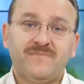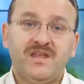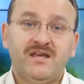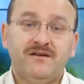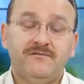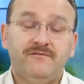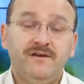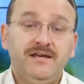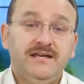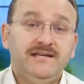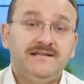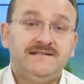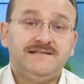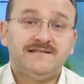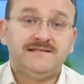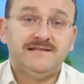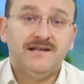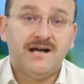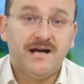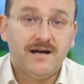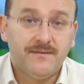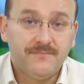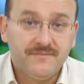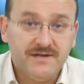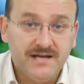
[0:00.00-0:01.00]
ve
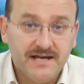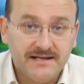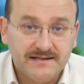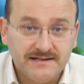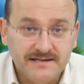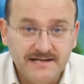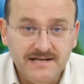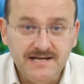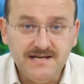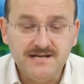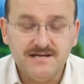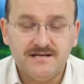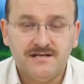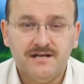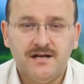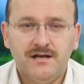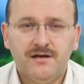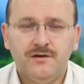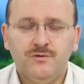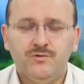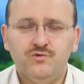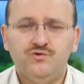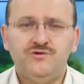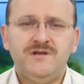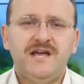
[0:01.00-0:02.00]
İslamiyetin
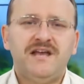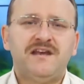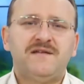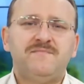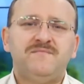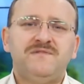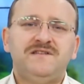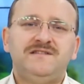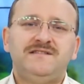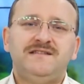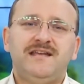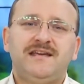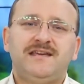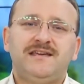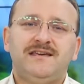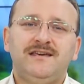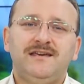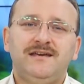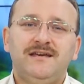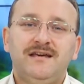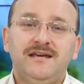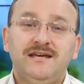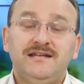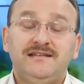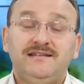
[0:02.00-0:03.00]

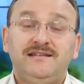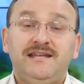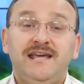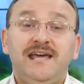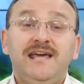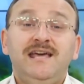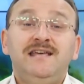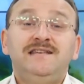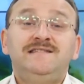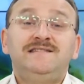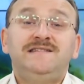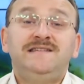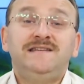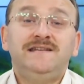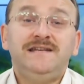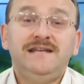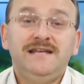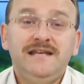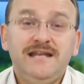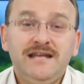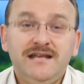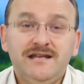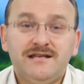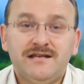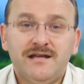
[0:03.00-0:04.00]
üzerimizdeki
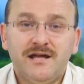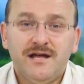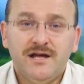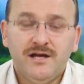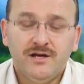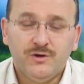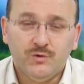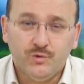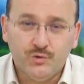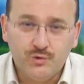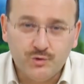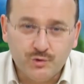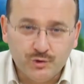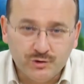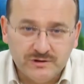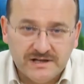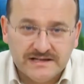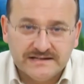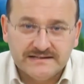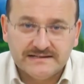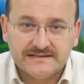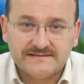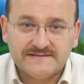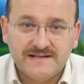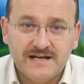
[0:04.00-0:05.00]
tesirinin
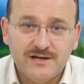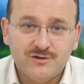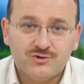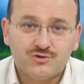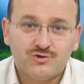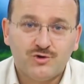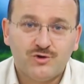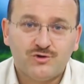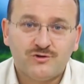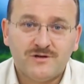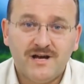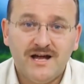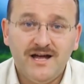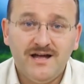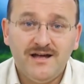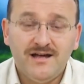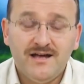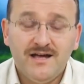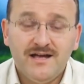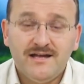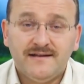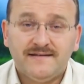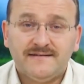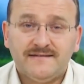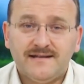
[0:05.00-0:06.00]
uyguladıktan sonra
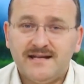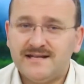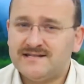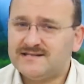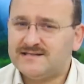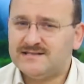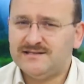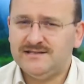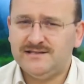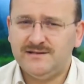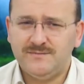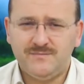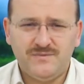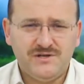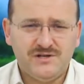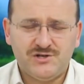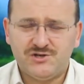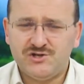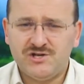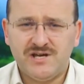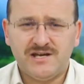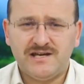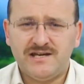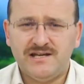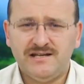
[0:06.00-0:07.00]
nasıl bir
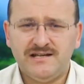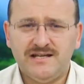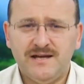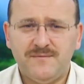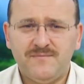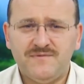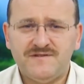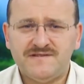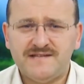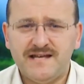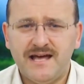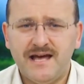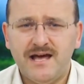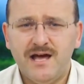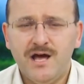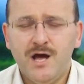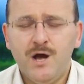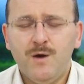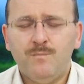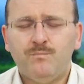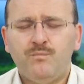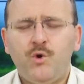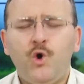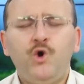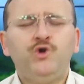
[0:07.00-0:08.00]
şekilde bize
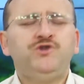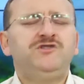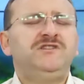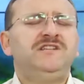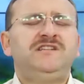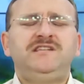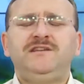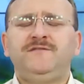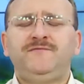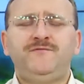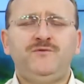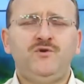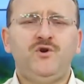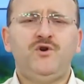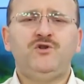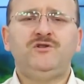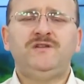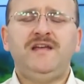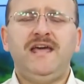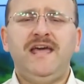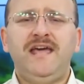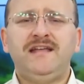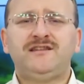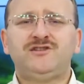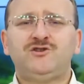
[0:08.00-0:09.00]
pozitif yönde
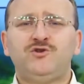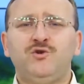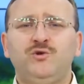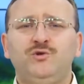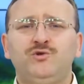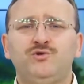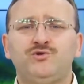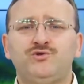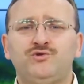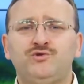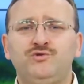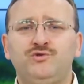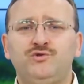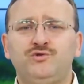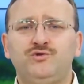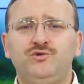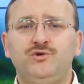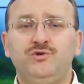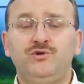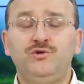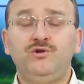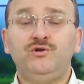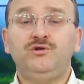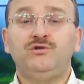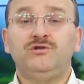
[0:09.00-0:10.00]
etki
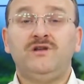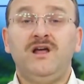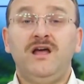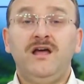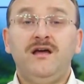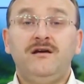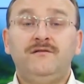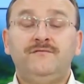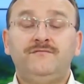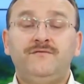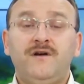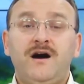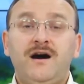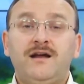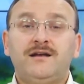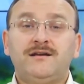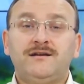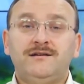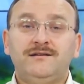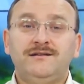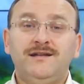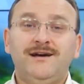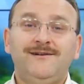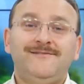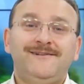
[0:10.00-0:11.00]
oluşturduğunun
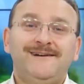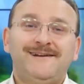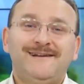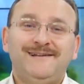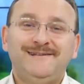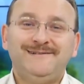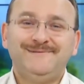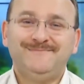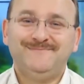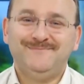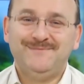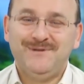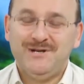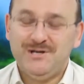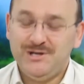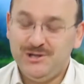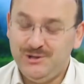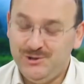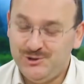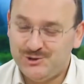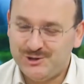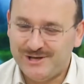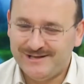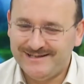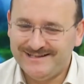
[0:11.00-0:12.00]
farkına varalım.
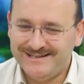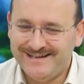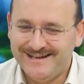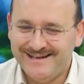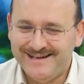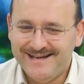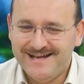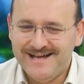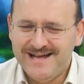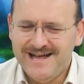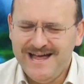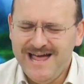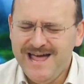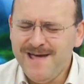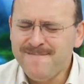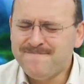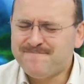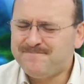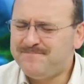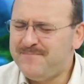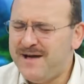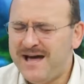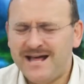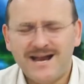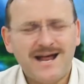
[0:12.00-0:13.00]
İnşallah
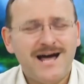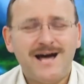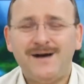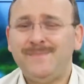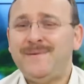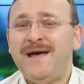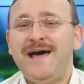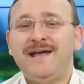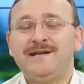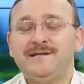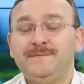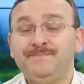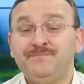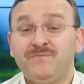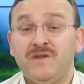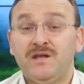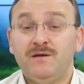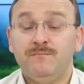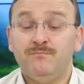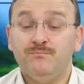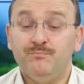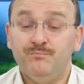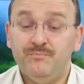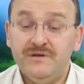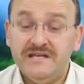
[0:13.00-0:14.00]
hep beraber
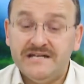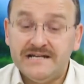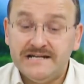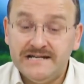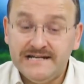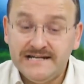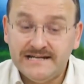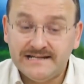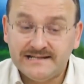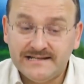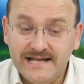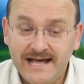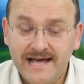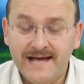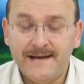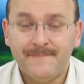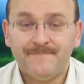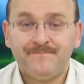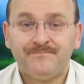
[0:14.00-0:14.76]
birlikte